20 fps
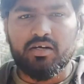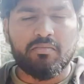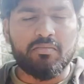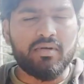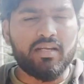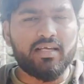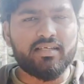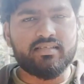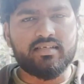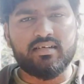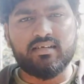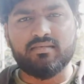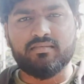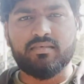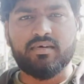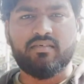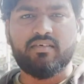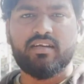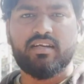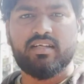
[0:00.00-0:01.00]
డబ్బులు వేసేయడం
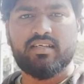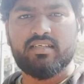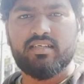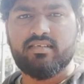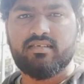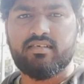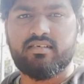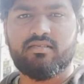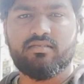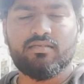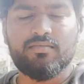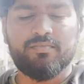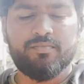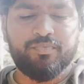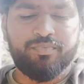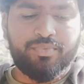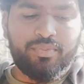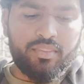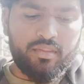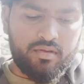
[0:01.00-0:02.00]
అవన్నీ చేసాడు
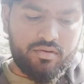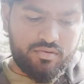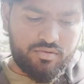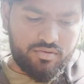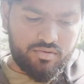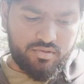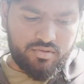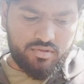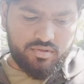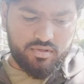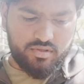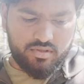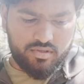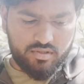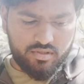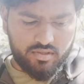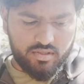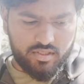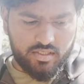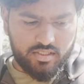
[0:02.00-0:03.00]
సో
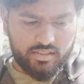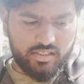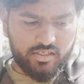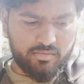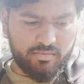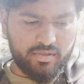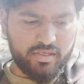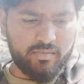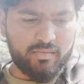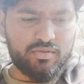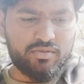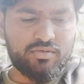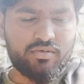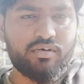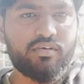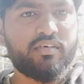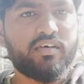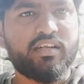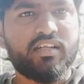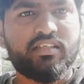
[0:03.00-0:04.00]
ఇద్దరు
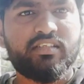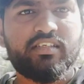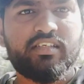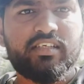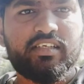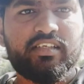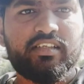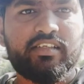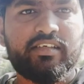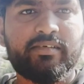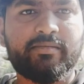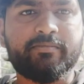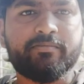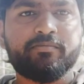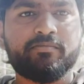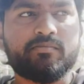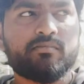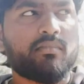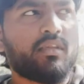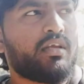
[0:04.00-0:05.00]
ప్రేమించుకోవడం అనేది జరిగింది
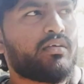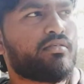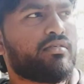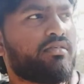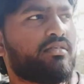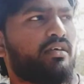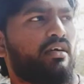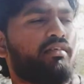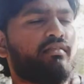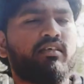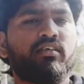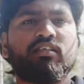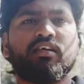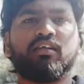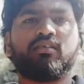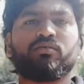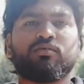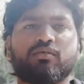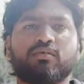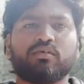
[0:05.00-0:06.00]
సో తర్వాత
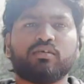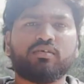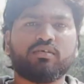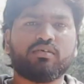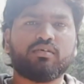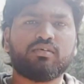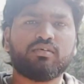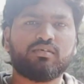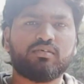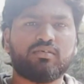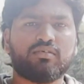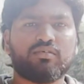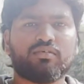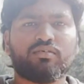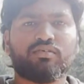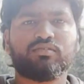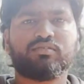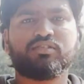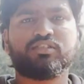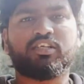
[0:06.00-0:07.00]
అనుకోకుండా
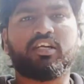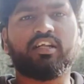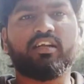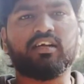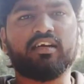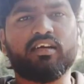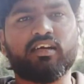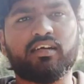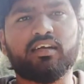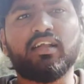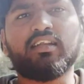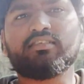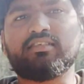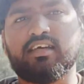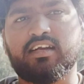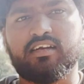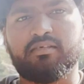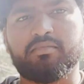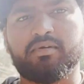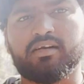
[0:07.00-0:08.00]
ఒకరోజు సడన్గా
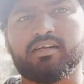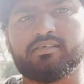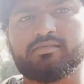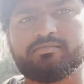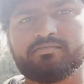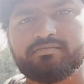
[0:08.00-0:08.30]
కలిశారనమాట